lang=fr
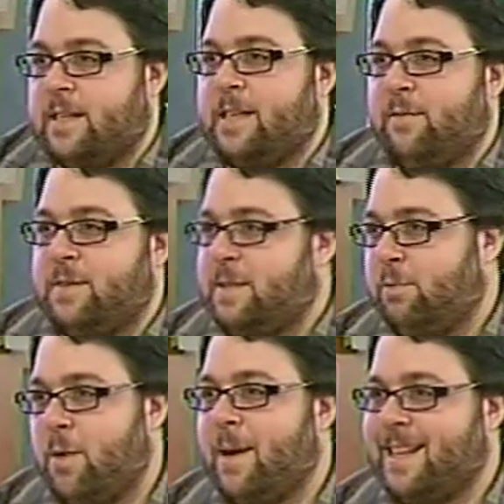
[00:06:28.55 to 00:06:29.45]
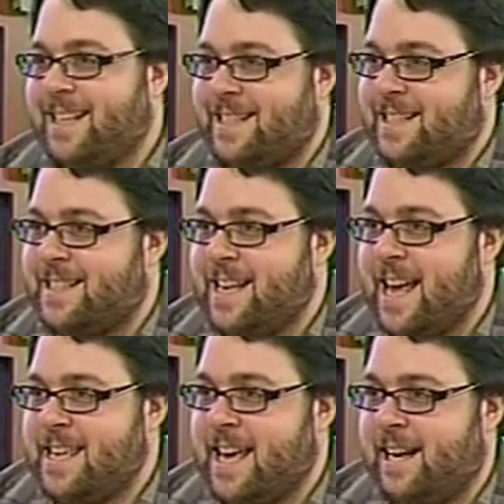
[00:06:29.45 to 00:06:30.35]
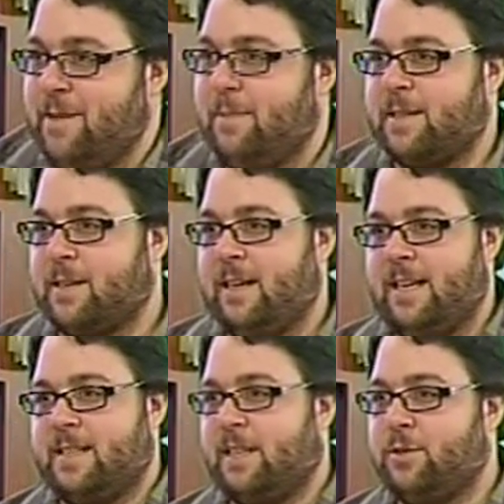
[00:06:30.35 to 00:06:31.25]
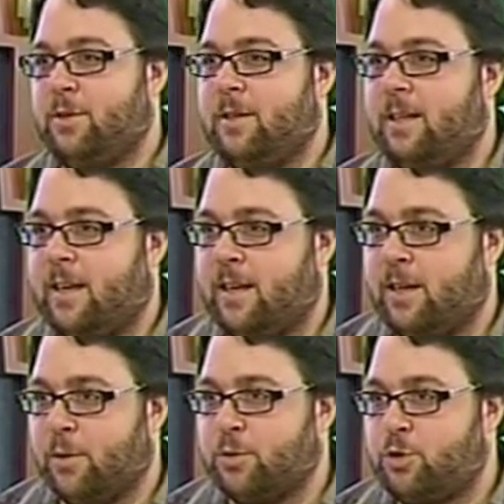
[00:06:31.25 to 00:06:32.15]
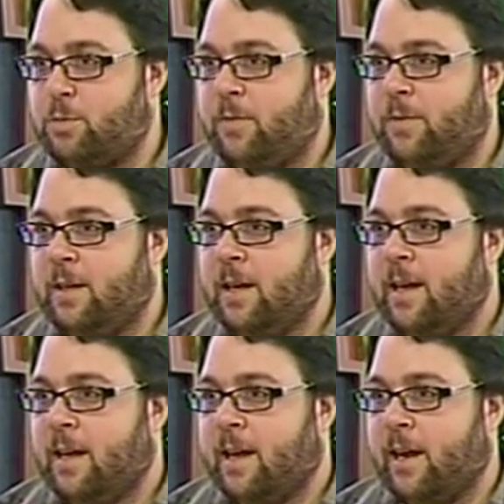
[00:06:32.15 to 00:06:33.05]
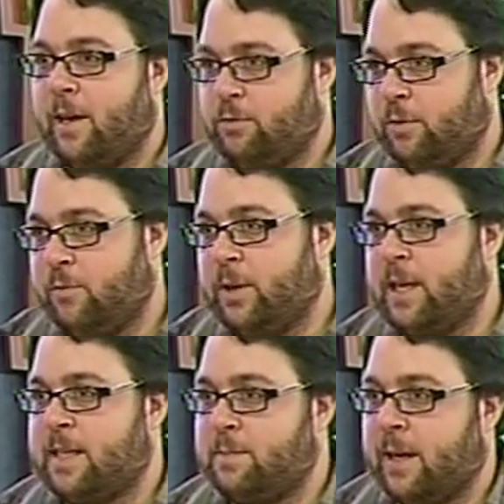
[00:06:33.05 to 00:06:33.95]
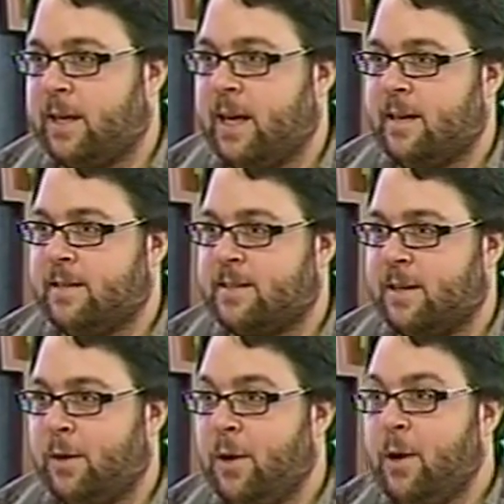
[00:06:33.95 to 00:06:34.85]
étiez visiblement destiné à y aller parce que les études qui, ont suivi euh, toute votre expérience euh,